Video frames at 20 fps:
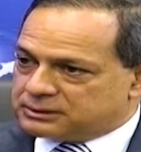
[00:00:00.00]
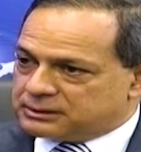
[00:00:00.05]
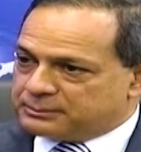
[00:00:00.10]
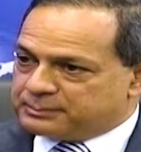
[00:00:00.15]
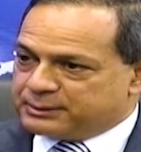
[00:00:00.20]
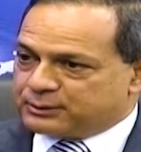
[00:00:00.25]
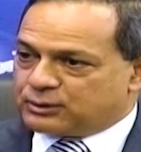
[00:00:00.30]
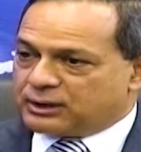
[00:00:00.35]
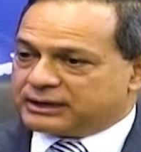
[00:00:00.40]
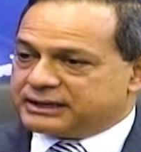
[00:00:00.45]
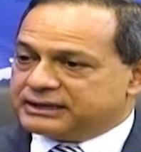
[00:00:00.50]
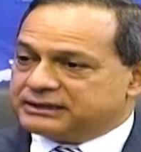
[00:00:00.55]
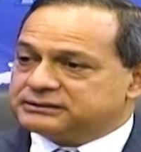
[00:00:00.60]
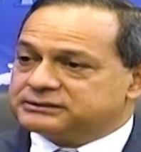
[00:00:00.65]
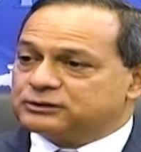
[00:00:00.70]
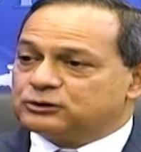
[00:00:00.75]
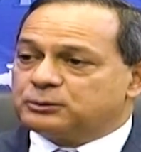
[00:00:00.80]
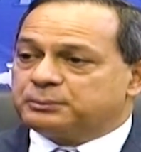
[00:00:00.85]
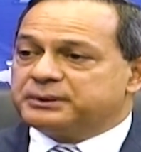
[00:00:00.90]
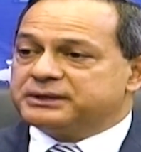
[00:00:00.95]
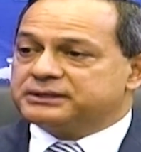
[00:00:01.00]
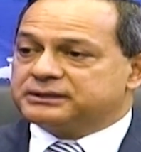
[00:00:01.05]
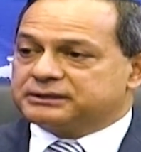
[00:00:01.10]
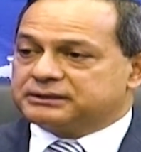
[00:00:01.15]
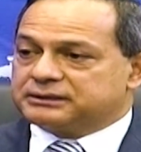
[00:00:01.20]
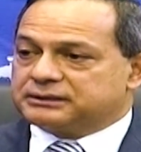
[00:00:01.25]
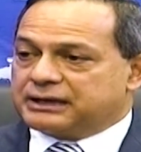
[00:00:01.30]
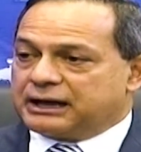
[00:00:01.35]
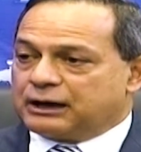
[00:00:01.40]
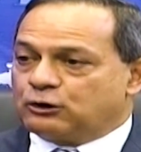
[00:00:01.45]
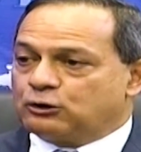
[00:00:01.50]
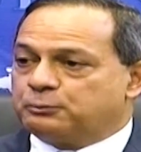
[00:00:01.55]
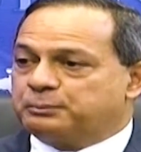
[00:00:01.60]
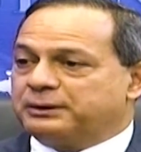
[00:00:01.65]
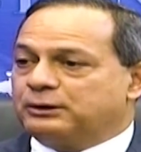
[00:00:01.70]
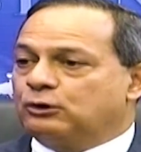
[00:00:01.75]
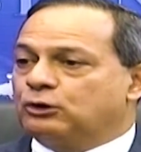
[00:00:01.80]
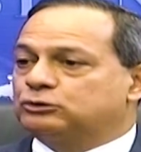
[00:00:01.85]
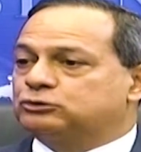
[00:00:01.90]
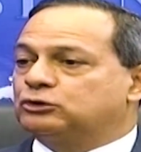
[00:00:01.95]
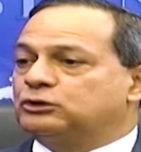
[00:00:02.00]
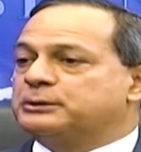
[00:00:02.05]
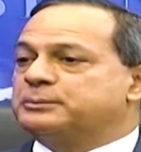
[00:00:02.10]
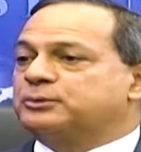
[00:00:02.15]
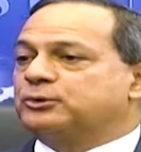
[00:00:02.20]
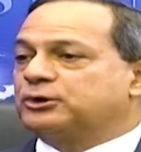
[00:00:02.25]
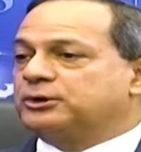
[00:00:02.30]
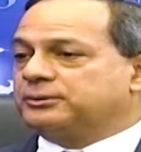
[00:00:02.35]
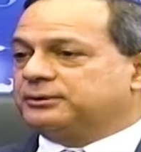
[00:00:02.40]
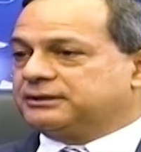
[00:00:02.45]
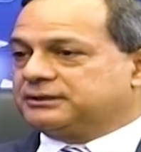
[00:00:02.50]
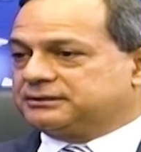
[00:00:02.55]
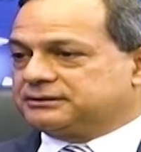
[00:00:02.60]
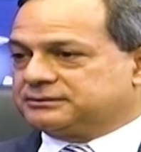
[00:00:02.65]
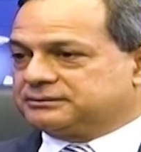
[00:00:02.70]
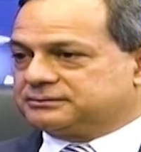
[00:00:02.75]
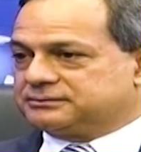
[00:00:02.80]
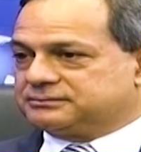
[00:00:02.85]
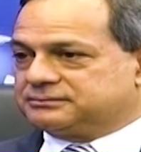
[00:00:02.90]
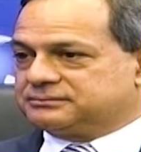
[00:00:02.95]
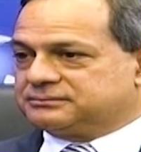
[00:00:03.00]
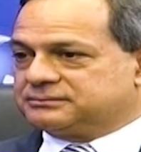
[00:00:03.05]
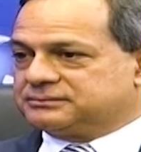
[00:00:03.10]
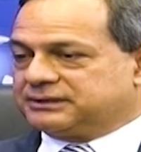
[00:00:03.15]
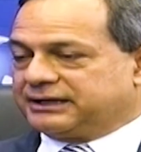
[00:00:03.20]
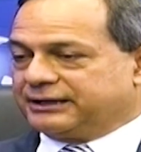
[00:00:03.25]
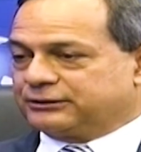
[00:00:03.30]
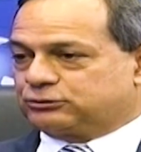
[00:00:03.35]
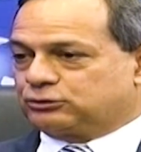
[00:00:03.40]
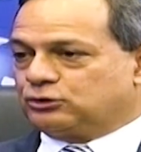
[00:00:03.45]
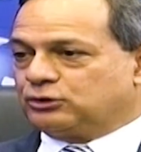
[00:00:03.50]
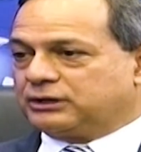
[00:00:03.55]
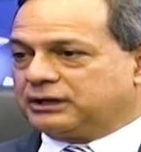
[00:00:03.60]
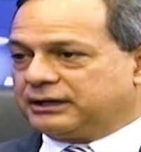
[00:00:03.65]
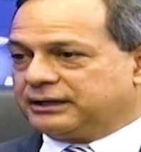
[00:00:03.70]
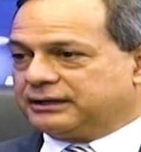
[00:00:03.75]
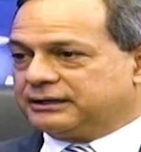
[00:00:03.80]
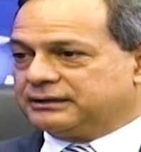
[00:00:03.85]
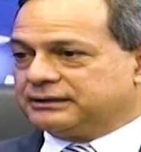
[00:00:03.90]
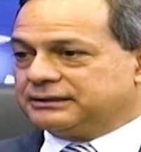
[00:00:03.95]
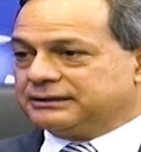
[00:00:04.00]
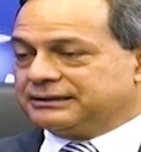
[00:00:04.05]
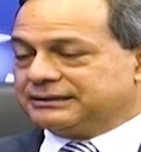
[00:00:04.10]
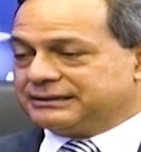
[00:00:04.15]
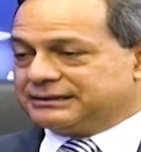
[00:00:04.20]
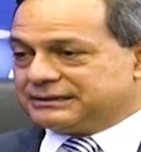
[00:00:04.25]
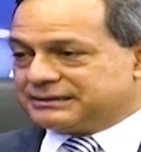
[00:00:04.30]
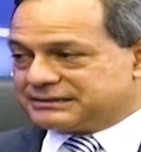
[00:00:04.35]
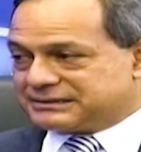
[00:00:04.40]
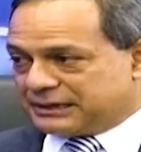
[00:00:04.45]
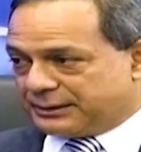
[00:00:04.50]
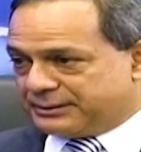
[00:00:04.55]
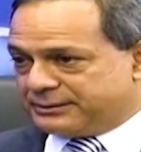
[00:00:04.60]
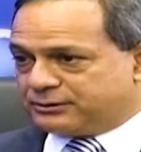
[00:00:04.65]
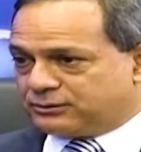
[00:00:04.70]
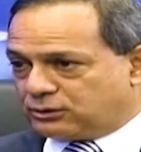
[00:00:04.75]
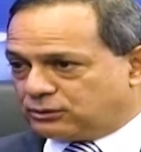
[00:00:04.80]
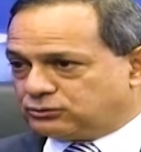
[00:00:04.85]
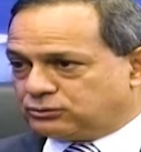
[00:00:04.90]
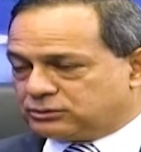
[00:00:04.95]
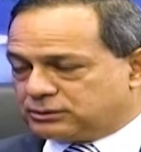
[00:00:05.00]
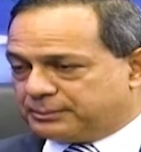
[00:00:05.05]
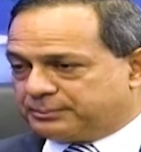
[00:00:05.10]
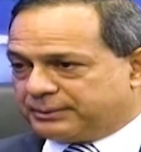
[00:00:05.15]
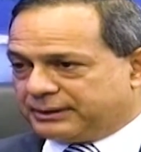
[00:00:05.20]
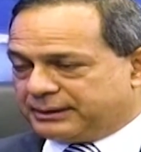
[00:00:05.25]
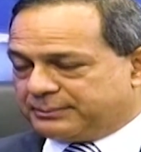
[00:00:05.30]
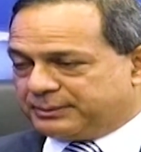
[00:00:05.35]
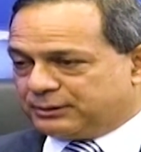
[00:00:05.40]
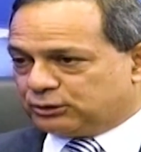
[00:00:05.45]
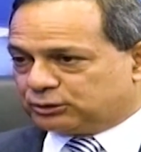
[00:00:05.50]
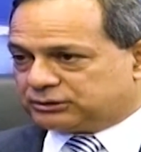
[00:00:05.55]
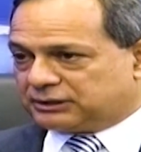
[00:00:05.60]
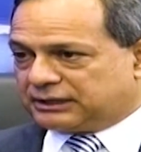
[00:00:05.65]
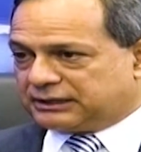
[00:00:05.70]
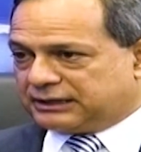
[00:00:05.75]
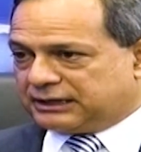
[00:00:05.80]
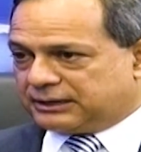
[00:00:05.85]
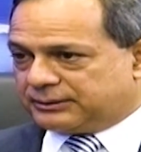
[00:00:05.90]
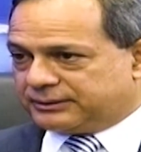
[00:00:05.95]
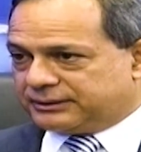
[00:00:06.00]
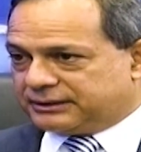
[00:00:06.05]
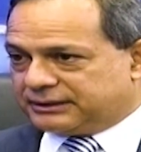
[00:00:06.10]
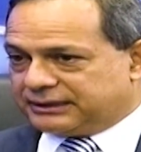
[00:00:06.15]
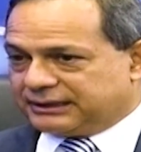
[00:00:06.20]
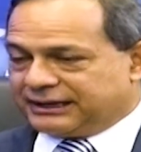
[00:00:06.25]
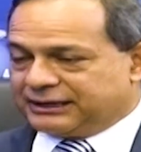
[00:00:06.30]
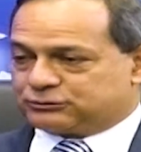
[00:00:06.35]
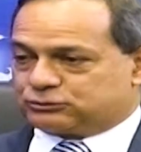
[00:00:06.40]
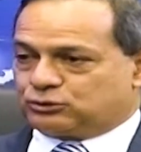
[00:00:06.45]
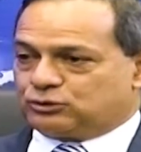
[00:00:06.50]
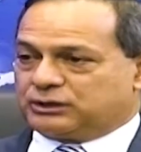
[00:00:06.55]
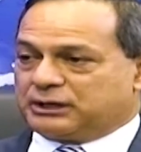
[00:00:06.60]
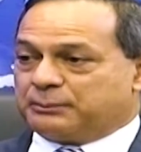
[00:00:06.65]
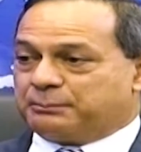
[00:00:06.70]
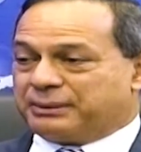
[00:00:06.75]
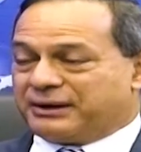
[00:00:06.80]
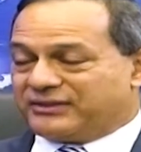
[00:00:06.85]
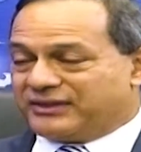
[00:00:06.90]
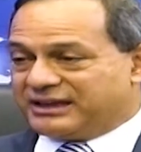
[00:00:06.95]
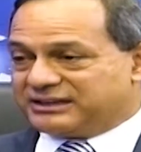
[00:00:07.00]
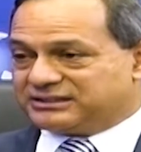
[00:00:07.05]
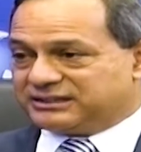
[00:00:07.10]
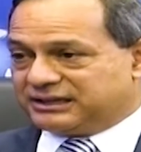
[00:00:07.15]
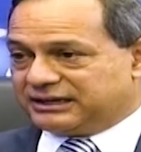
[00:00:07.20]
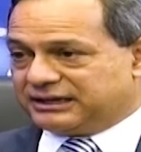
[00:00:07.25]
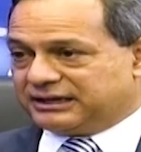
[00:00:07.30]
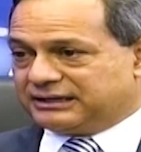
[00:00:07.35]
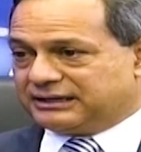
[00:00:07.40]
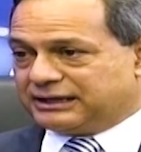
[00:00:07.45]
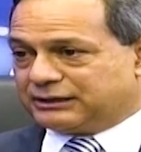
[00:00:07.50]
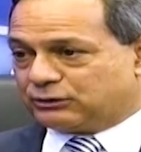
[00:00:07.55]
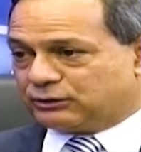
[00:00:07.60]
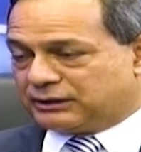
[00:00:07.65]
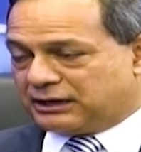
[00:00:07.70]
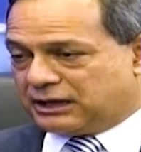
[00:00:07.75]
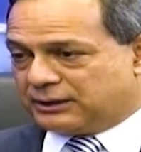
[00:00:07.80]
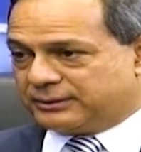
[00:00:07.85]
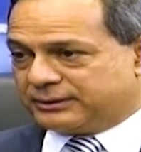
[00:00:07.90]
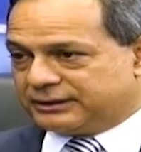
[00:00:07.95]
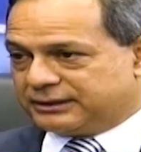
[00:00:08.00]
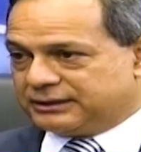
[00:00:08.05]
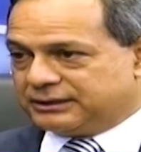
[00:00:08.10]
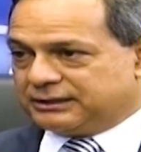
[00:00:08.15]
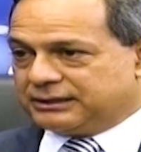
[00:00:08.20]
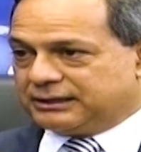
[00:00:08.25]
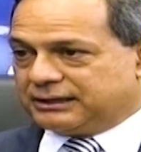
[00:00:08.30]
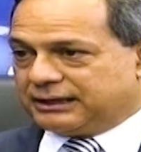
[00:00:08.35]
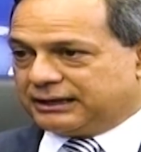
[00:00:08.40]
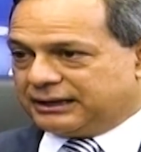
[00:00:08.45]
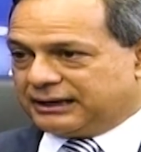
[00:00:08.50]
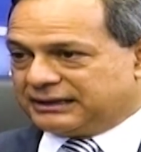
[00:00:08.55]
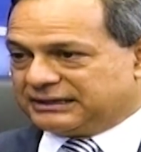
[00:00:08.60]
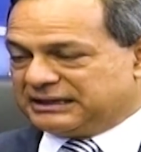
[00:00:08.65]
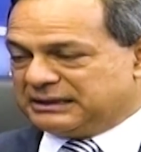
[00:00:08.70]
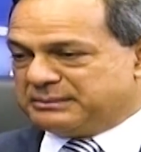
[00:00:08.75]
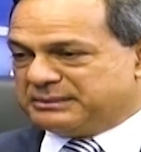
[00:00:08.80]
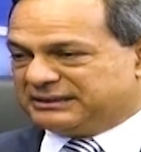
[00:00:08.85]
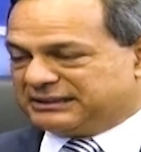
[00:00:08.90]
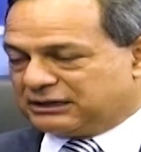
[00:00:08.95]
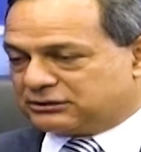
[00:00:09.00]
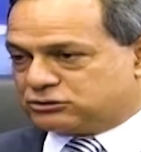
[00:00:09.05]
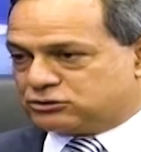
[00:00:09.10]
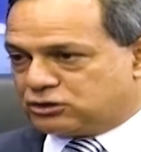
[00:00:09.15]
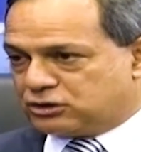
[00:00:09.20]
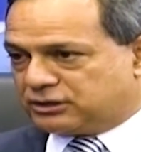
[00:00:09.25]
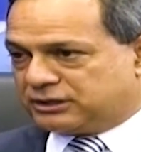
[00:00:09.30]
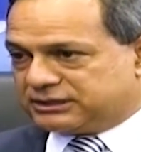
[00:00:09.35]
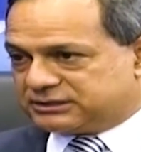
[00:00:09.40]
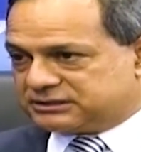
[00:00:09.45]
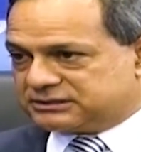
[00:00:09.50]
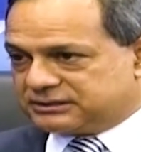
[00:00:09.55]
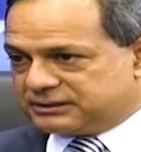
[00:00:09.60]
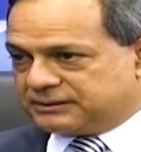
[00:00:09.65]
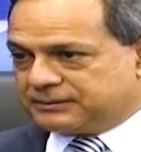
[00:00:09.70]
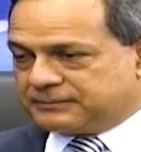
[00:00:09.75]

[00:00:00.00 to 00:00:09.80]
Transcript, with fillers: pero ¿a quién se lo piden? A los pilotos de prueba, que son los que saben eh, pilotar la nave, que son los que padecen en la aeronave las limitaciones